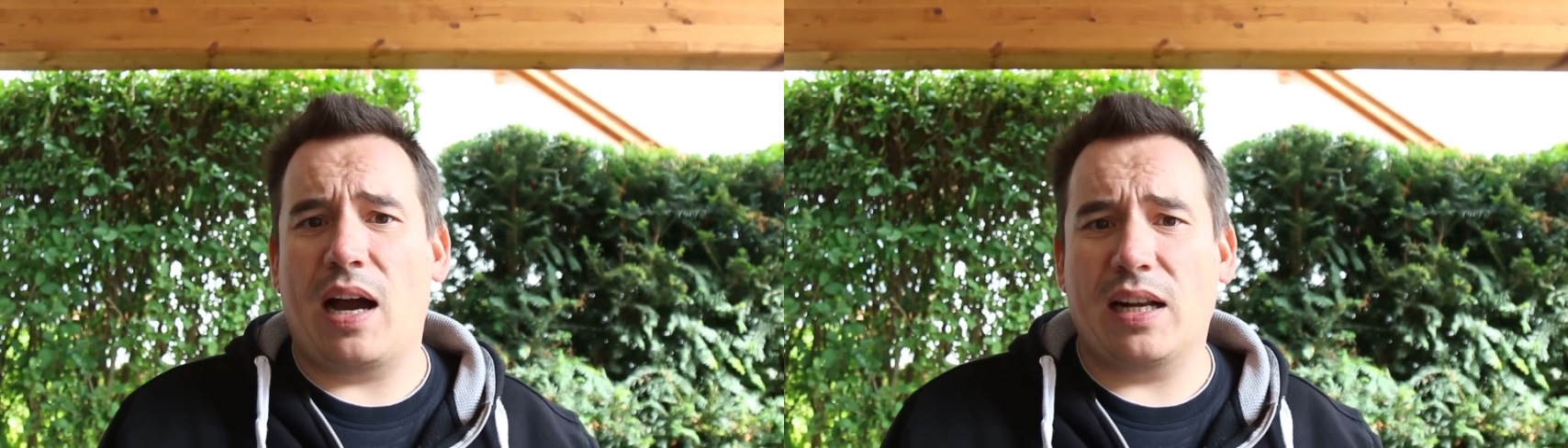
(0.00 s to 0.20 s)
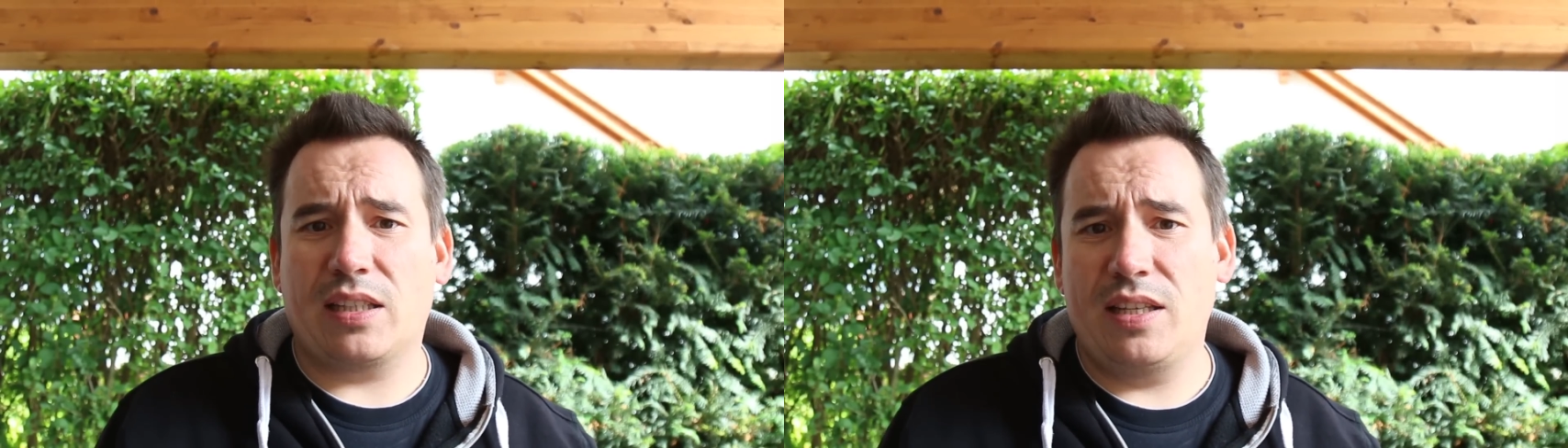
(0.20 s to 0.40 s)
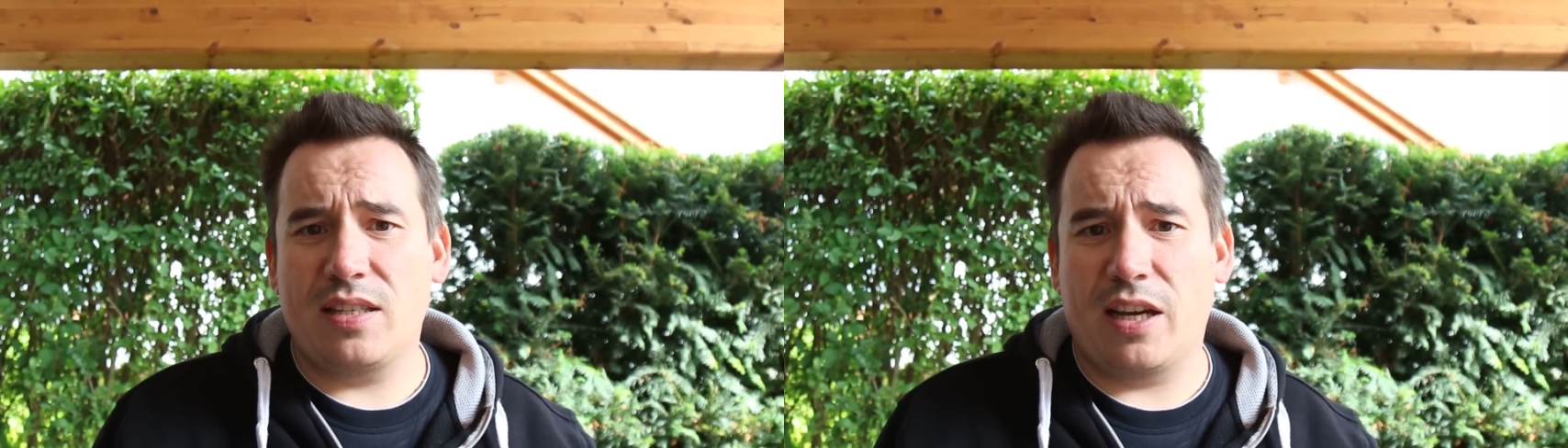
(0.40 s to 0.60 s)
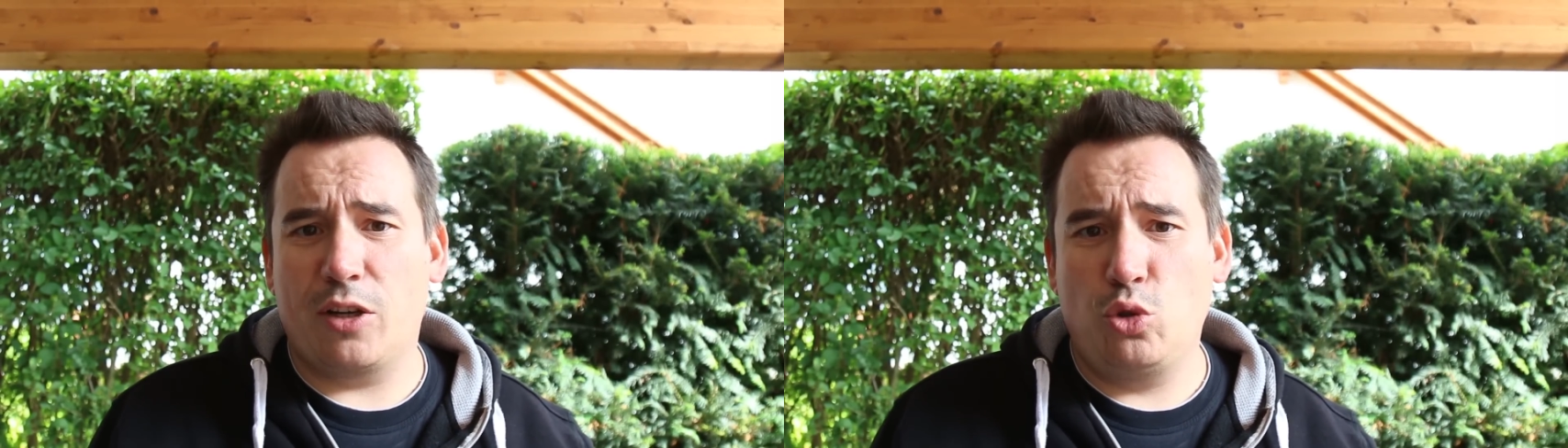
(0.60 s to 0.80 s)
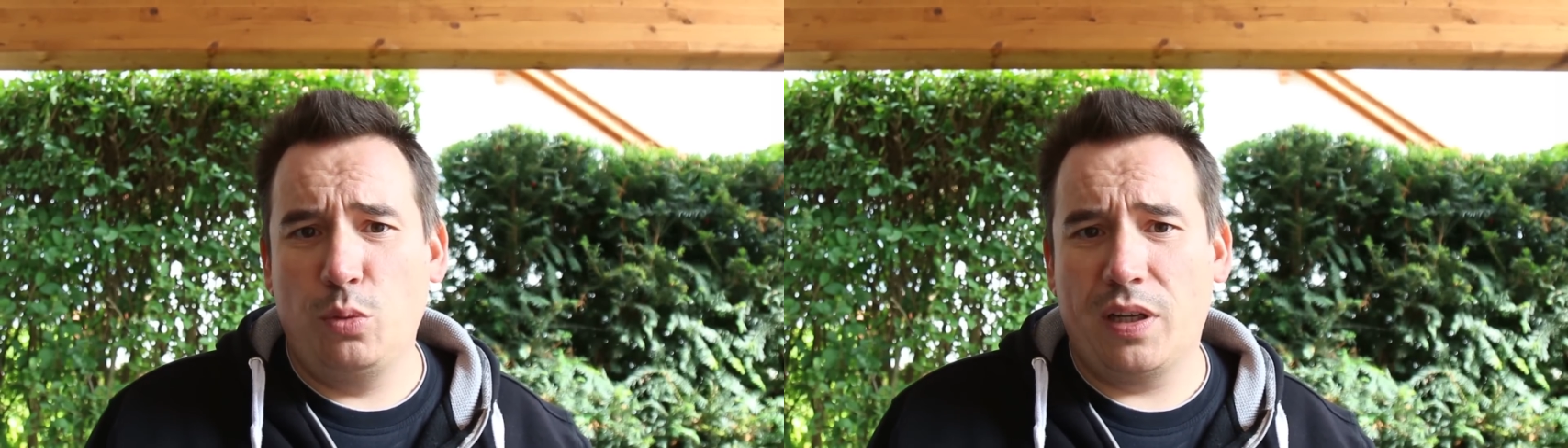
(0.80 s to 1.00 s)
Harald Kiesinger
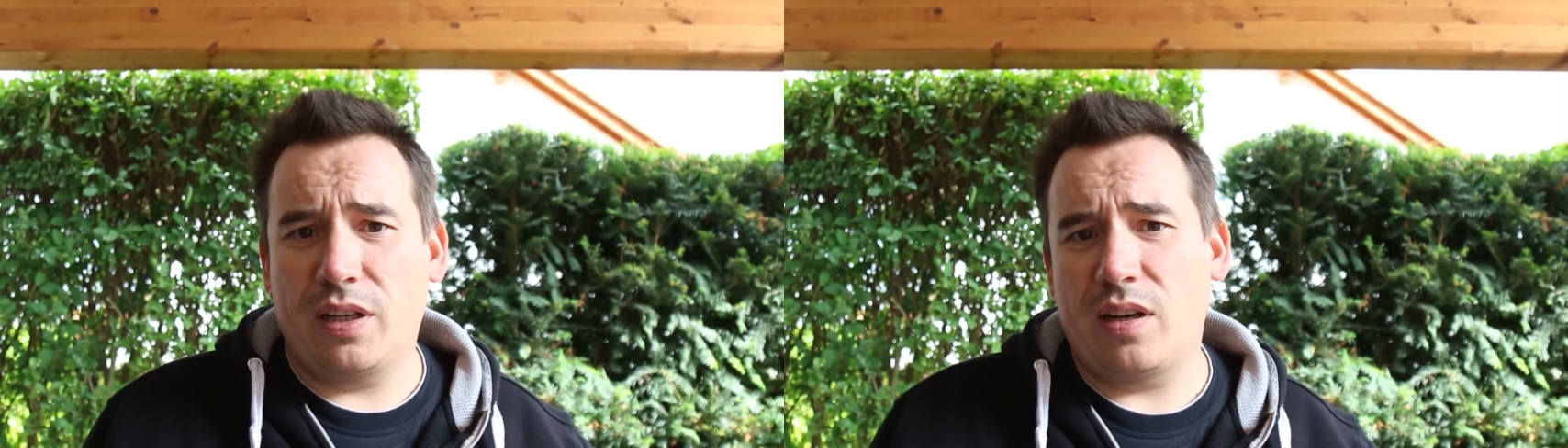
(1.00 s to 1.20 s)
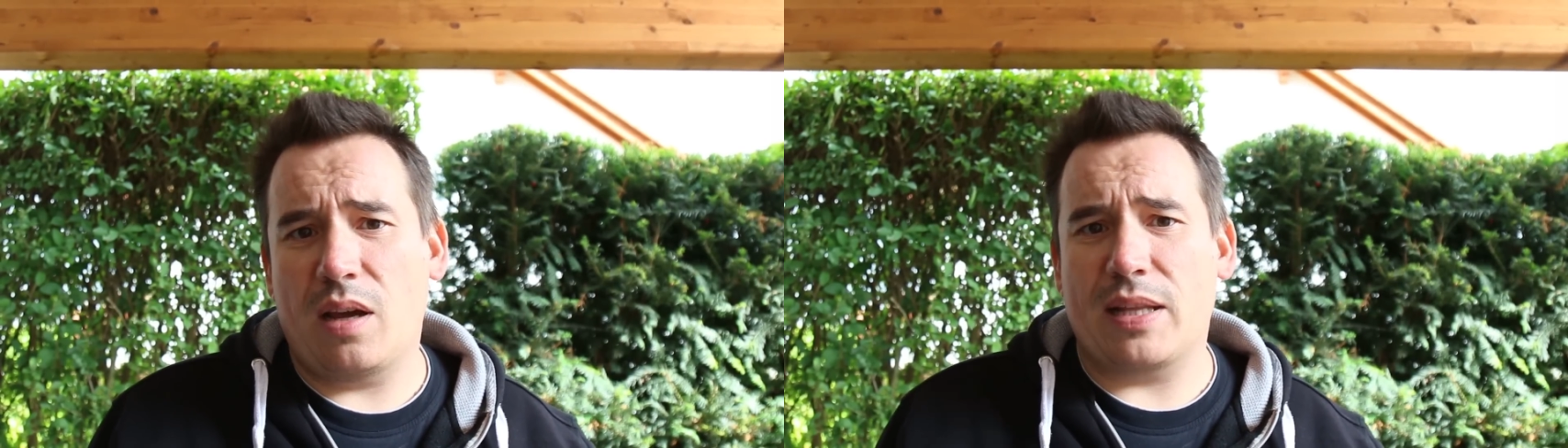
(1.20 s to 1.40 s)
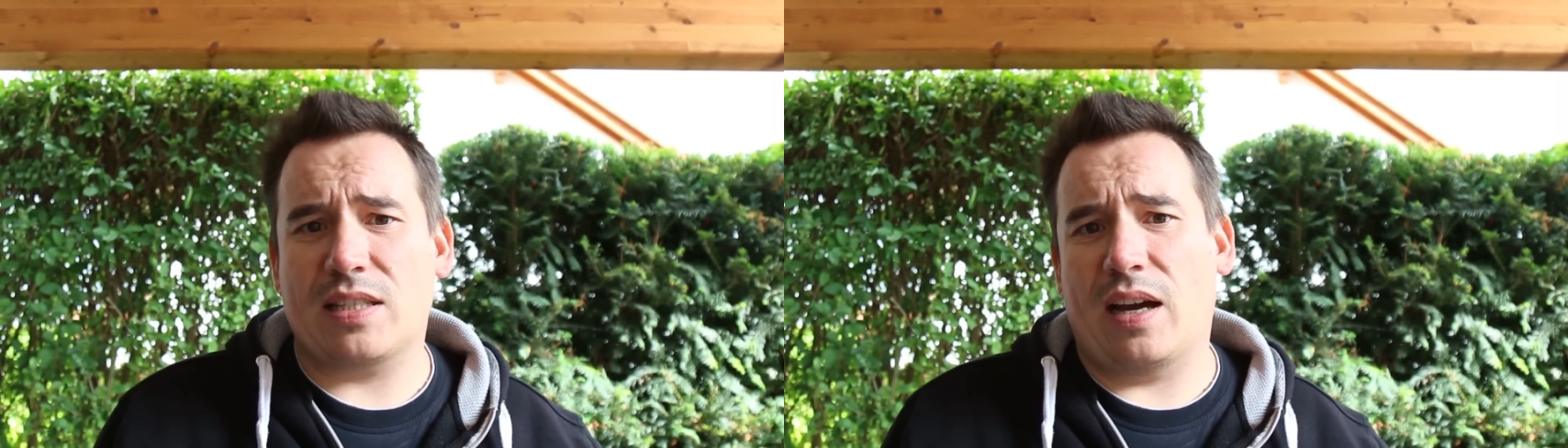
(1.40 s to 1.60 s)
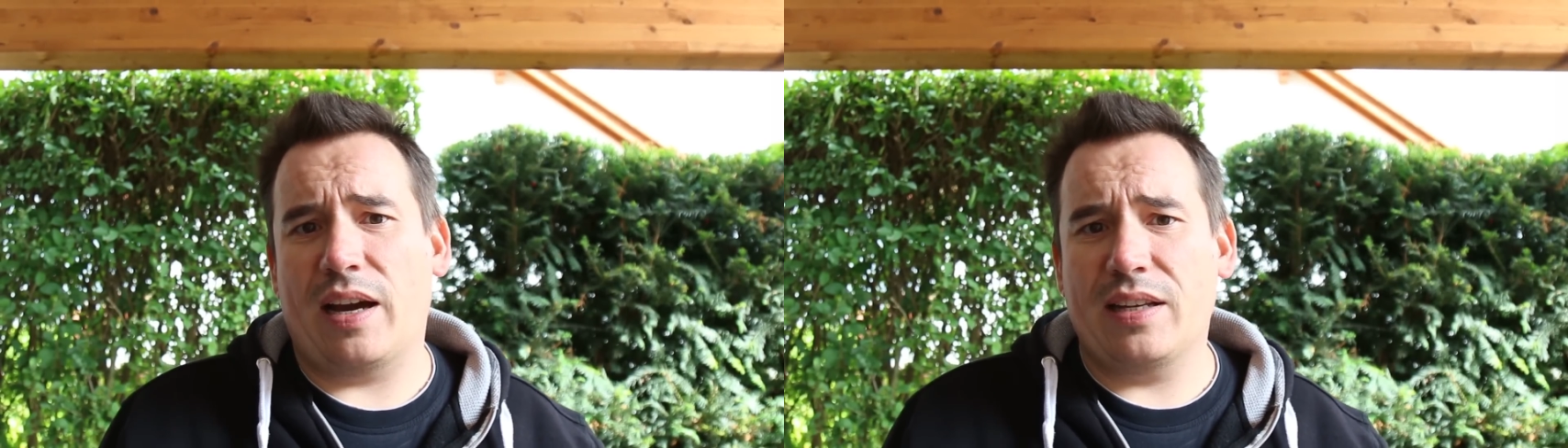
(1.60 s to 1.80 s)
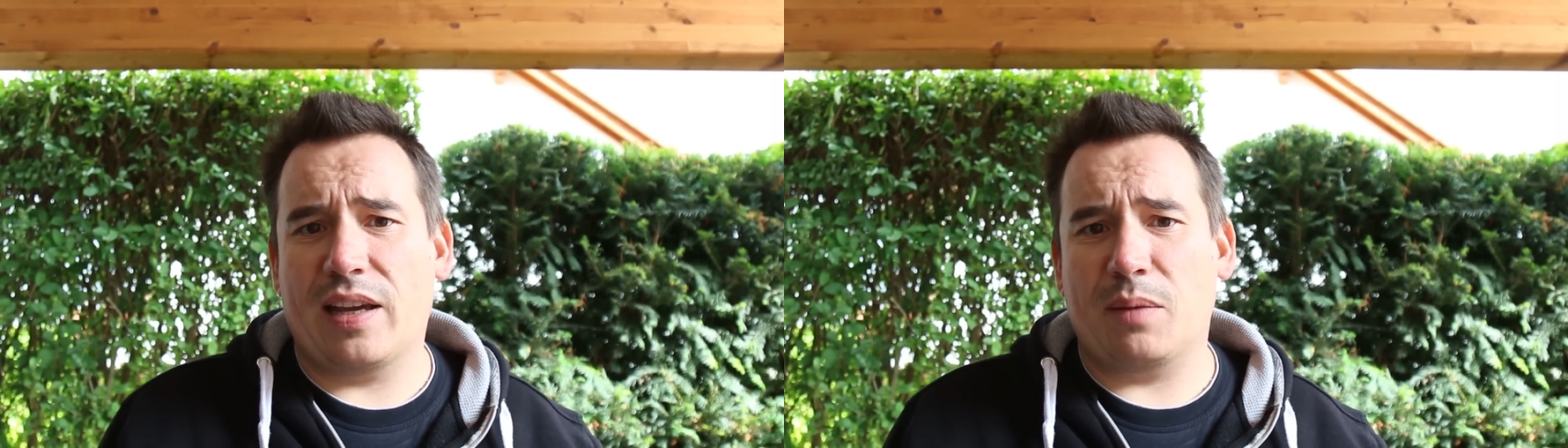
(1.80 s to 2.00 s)
in Tübingen in der
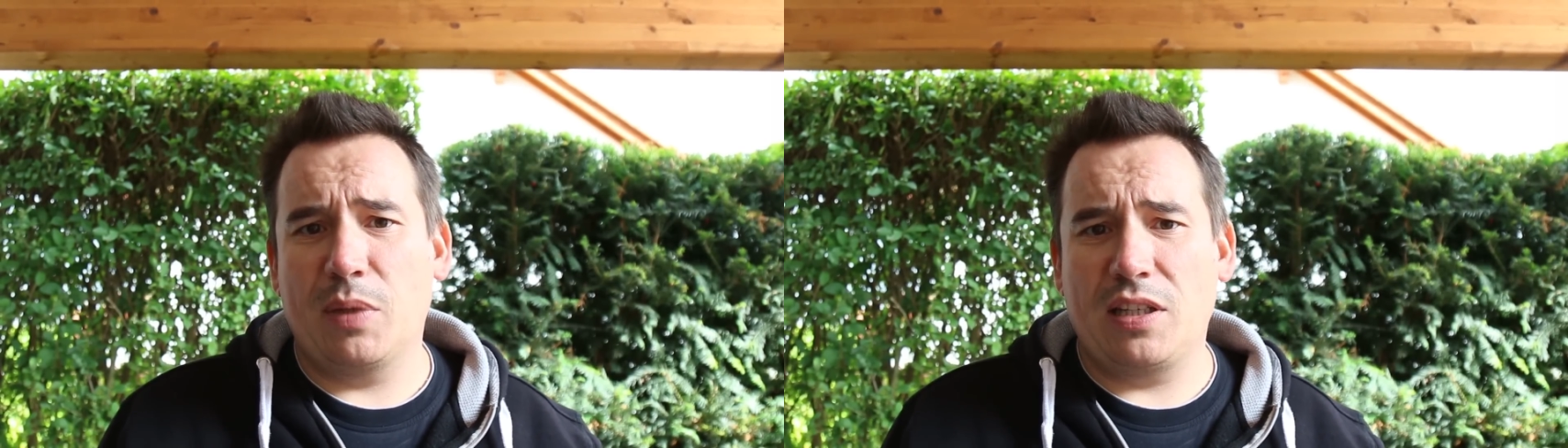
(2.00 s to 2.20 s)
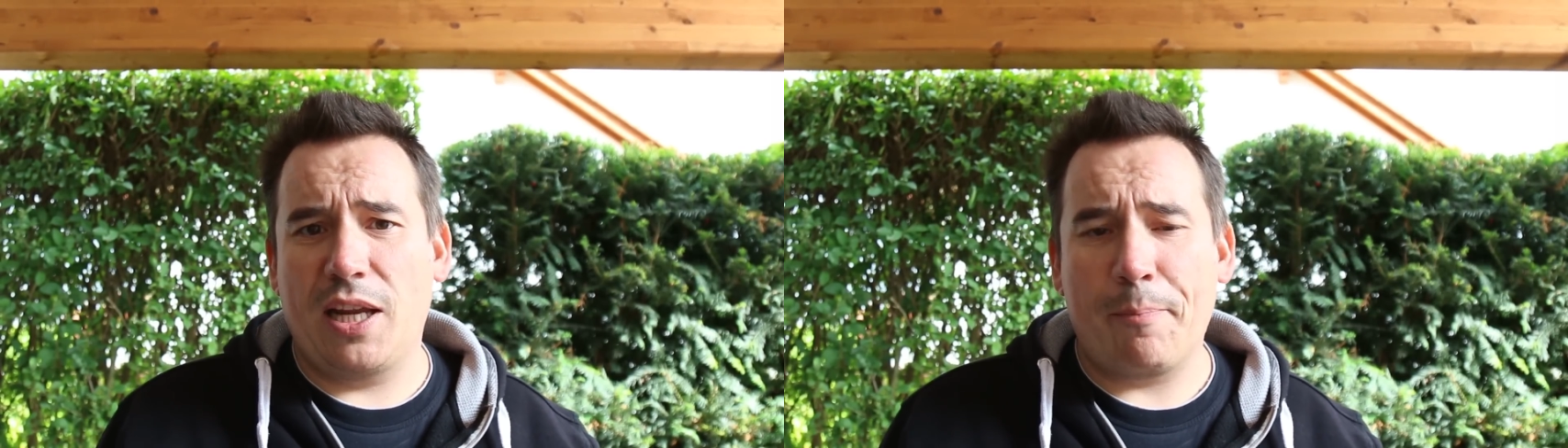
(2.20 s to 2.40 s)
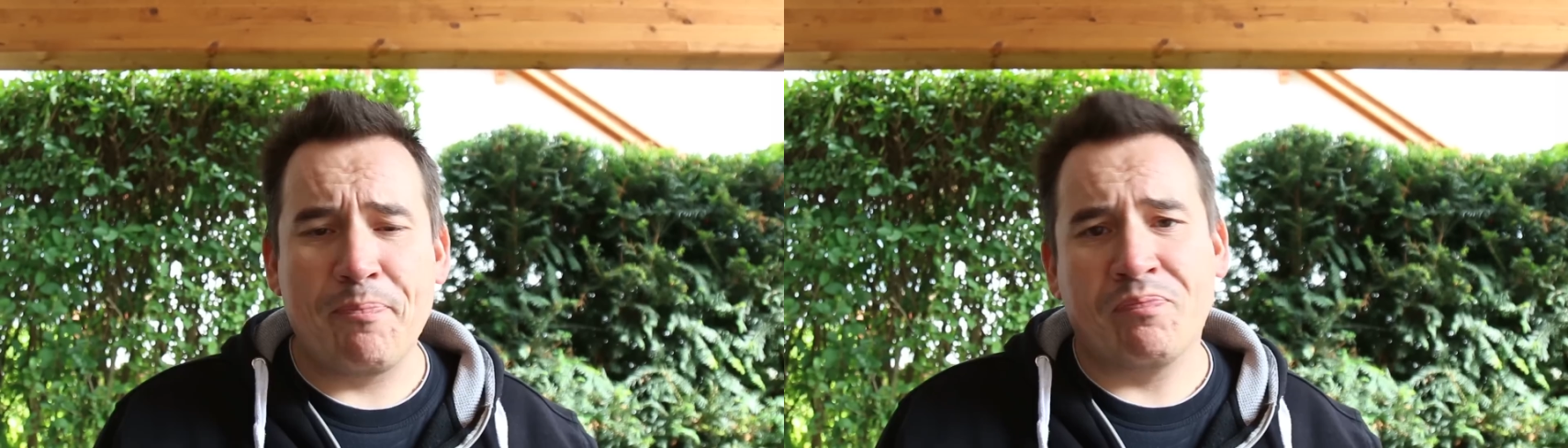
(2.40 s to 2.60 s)
Metzgerei direkt mitnehmen.